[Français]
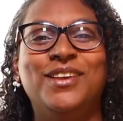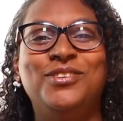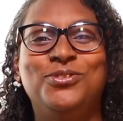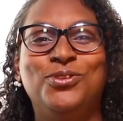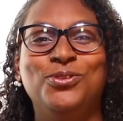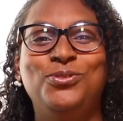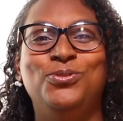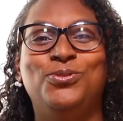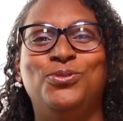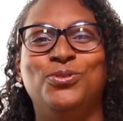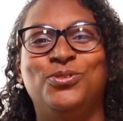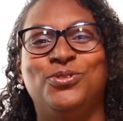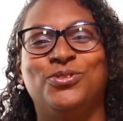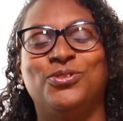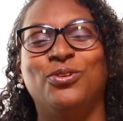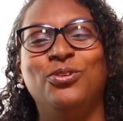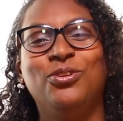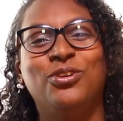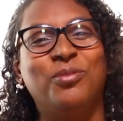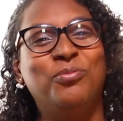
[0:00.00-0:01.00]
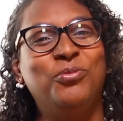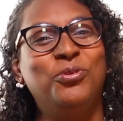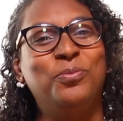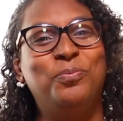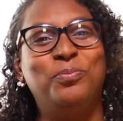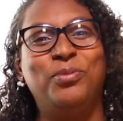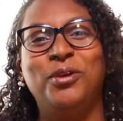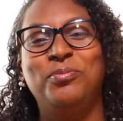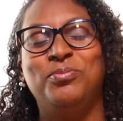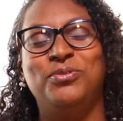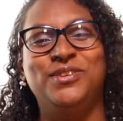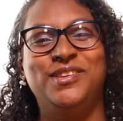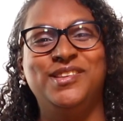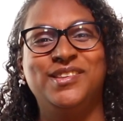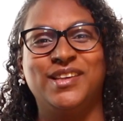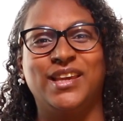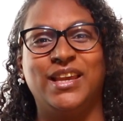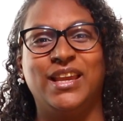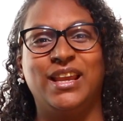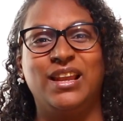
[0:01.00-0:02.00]
Est-ce que tu te sens comme le peuple
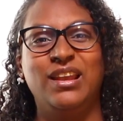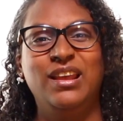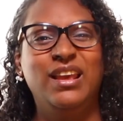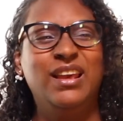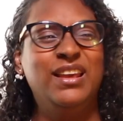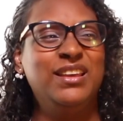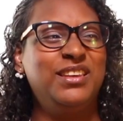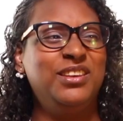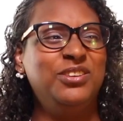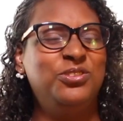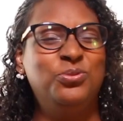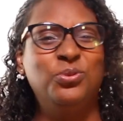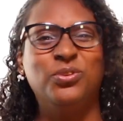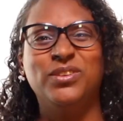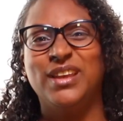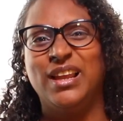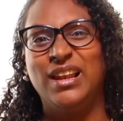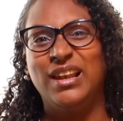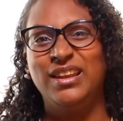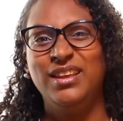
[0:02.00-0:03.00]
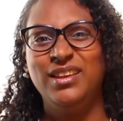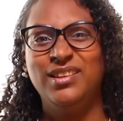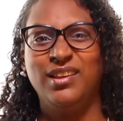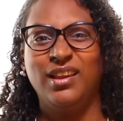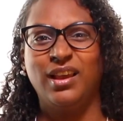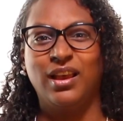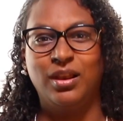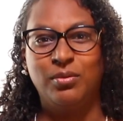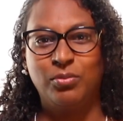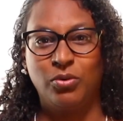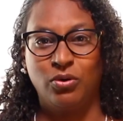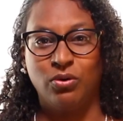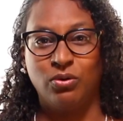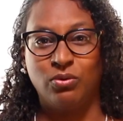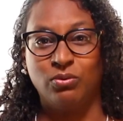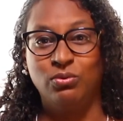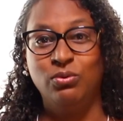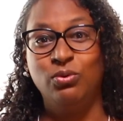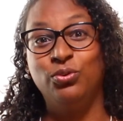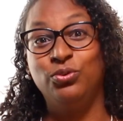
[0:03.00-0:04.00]
d'Israël qui tournait littéralement en
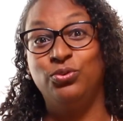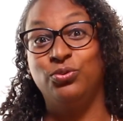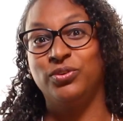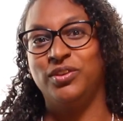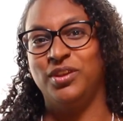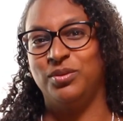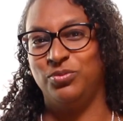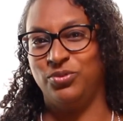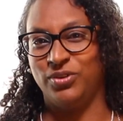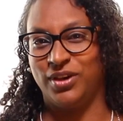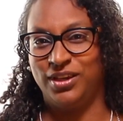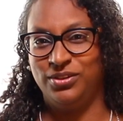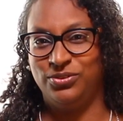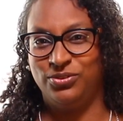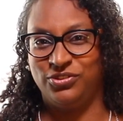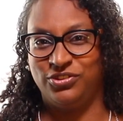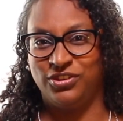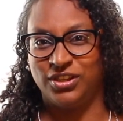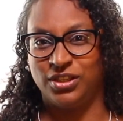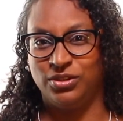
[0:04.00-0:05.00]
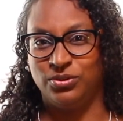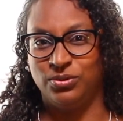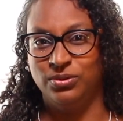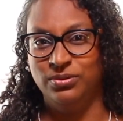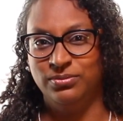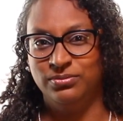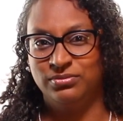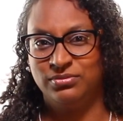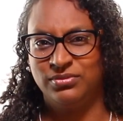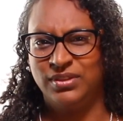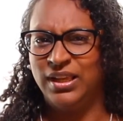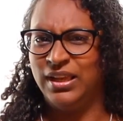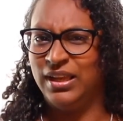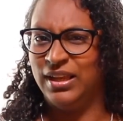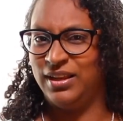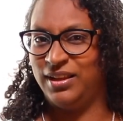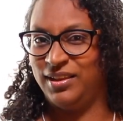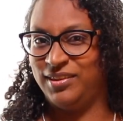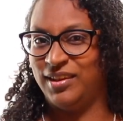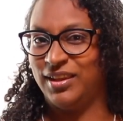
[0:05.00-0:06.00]
rond autour des murailles de Jéricho
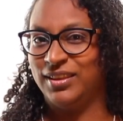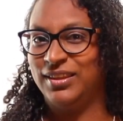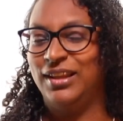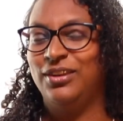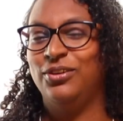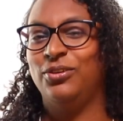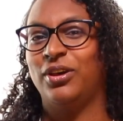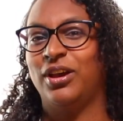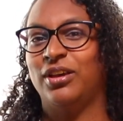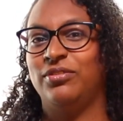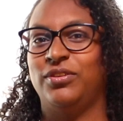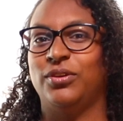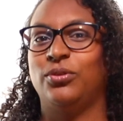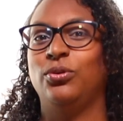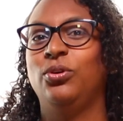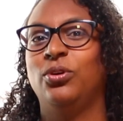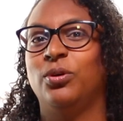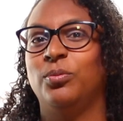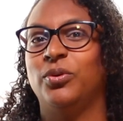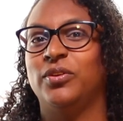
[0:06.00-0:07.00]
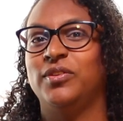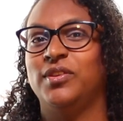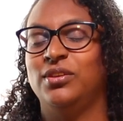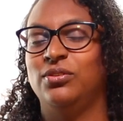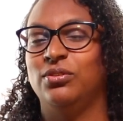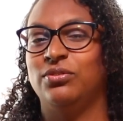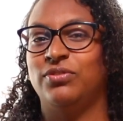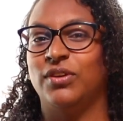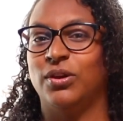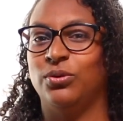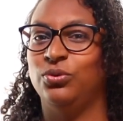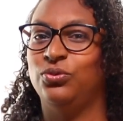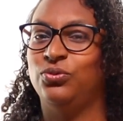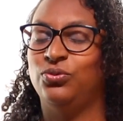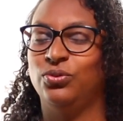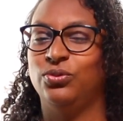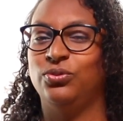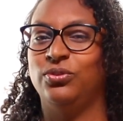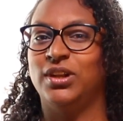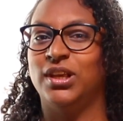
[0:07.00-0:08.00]
L'Éternel leur avait recommandé de faire le
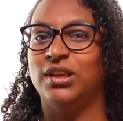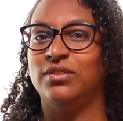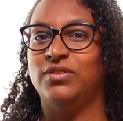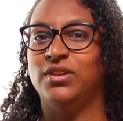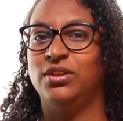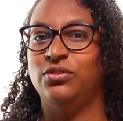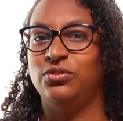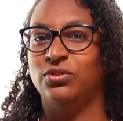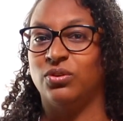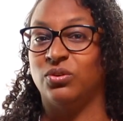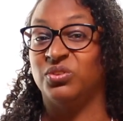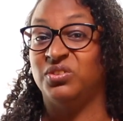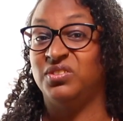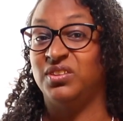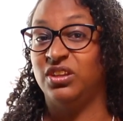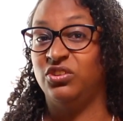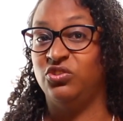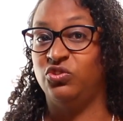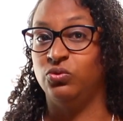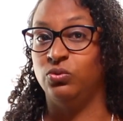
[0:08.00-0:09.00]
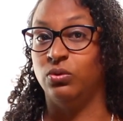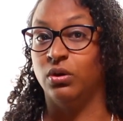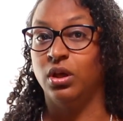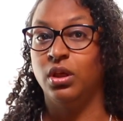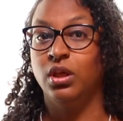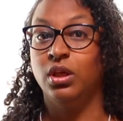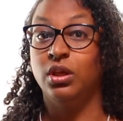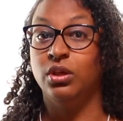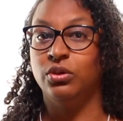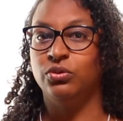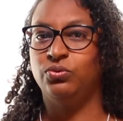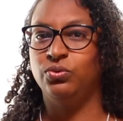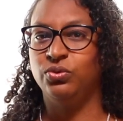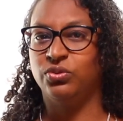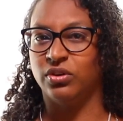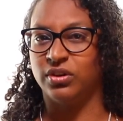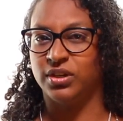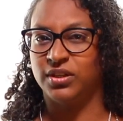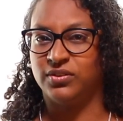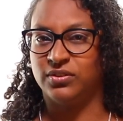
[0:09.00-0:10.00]
tour de la ville durant sept jours,
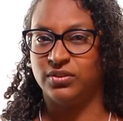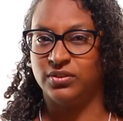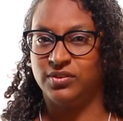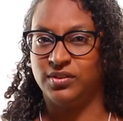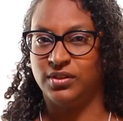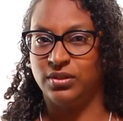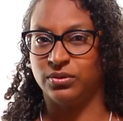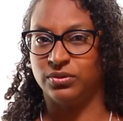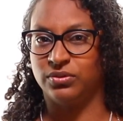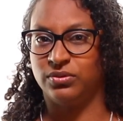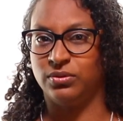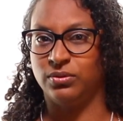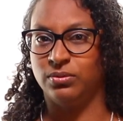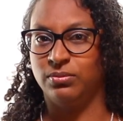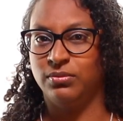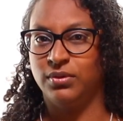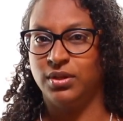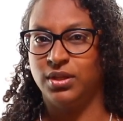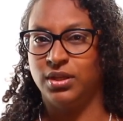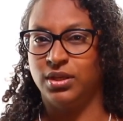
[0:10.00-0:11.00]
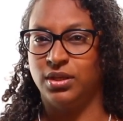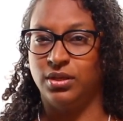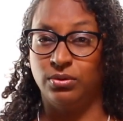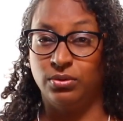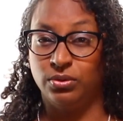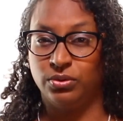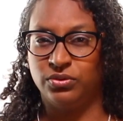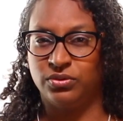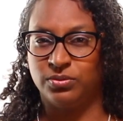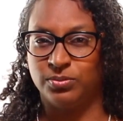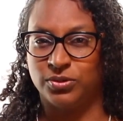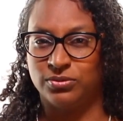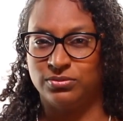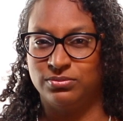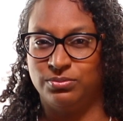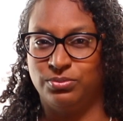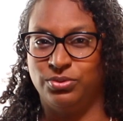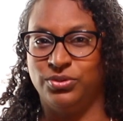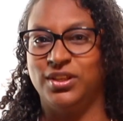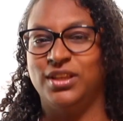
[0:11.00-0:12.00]
tout en restant silencieux. Et heureusement,
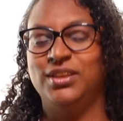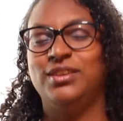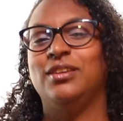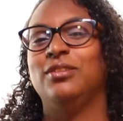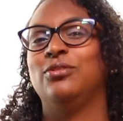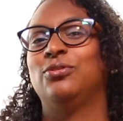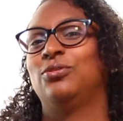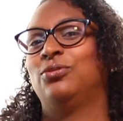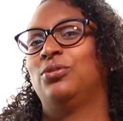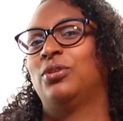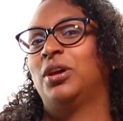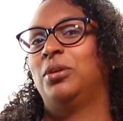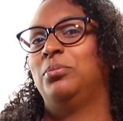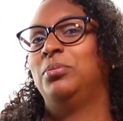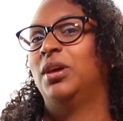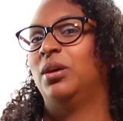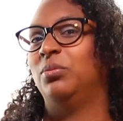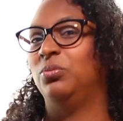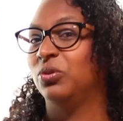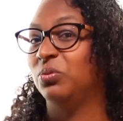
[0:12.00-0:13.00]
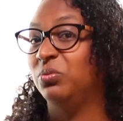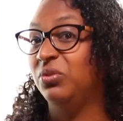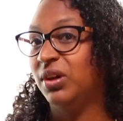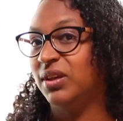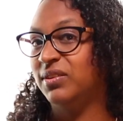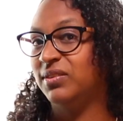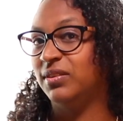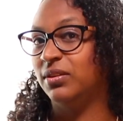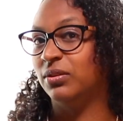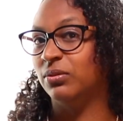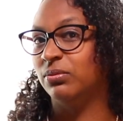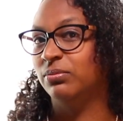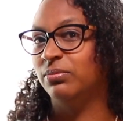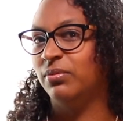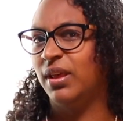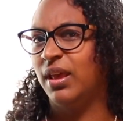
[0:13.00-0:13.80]
peut-être qu'ils se seraient mis à murmurer sinon.